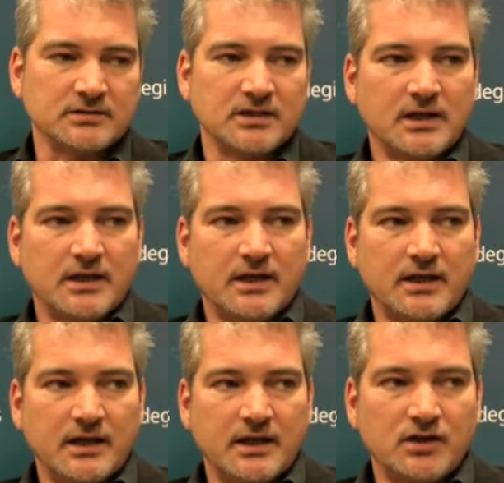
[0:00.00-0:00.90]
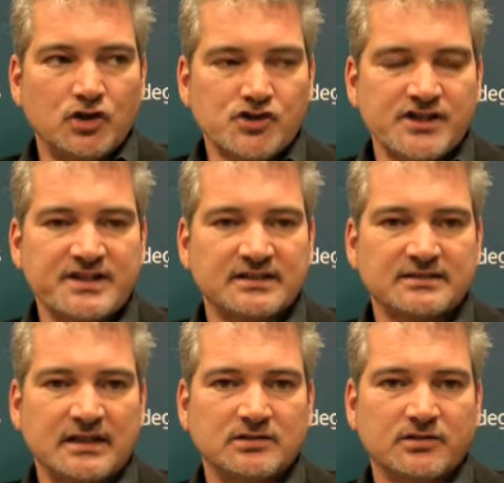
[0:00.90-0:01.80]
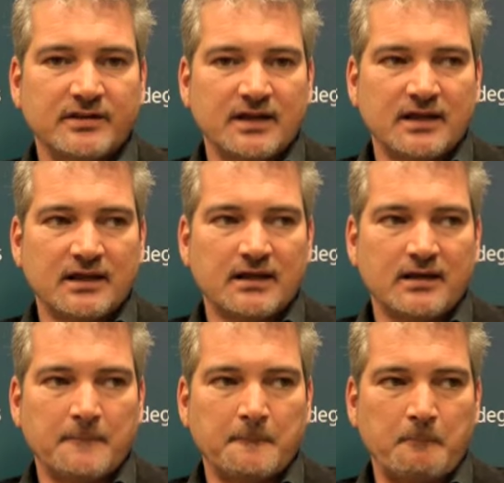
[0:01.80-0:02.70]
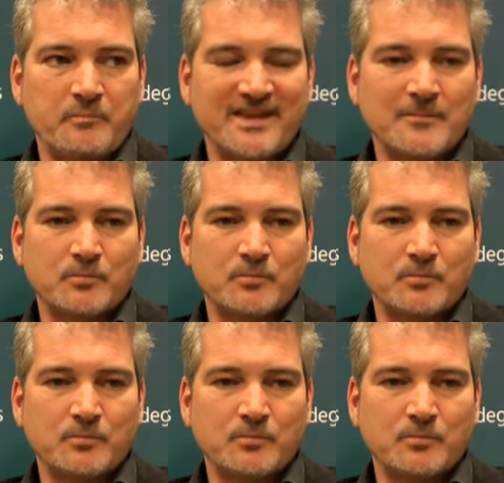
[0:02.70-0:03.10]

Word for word: No, eh, se trata tanto de que em,